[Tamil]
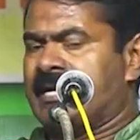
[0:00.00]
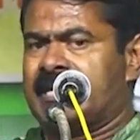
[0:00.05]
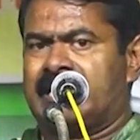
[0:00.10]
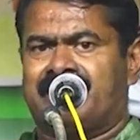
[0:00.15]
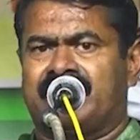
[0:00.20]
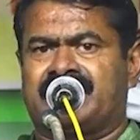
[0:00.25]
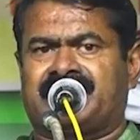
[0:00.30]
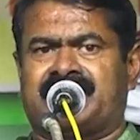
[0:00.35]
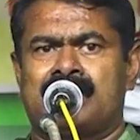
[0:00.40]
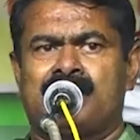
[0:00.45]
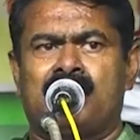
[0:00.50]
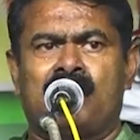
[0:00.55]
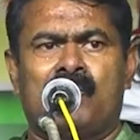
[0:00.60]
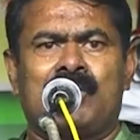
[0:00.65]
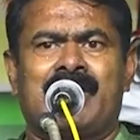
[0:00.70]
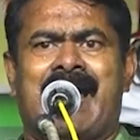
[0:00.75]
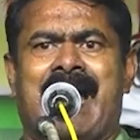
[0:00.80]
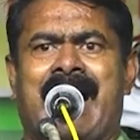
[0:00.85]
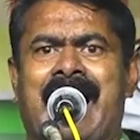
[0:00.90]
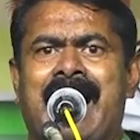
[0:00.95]
இருபத்தி
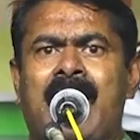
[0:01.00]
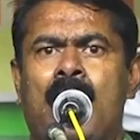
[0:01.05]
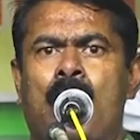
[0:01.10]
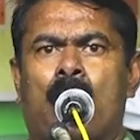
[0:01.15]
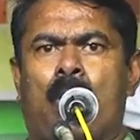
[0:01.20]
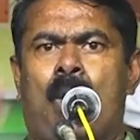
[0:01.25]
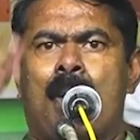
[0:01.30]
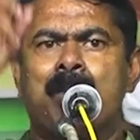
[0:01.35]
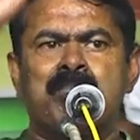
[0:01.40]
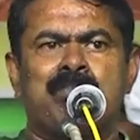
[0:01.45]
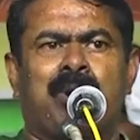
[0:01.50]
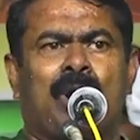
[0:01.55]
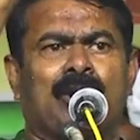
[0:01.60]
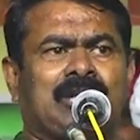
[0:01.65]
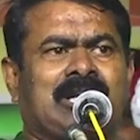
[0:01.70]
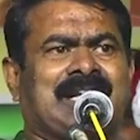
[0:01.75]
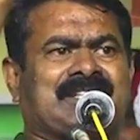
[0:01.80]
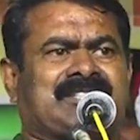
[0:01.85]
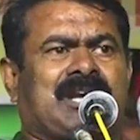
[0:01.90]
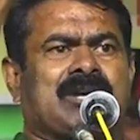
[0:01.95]
மூணுல
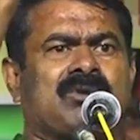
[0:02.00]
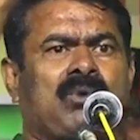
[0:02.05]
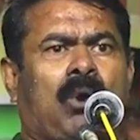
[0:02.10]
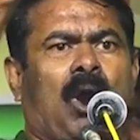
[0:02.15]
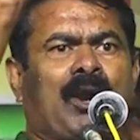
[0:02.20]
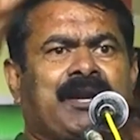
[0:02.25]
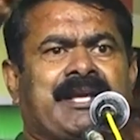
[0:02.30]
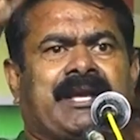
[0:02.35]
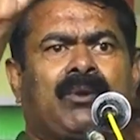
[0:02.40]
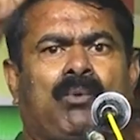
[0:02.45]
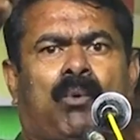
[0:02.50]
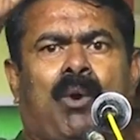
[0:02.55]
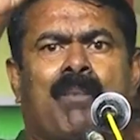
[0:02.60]
ஒன்பது லட்சம் கோடி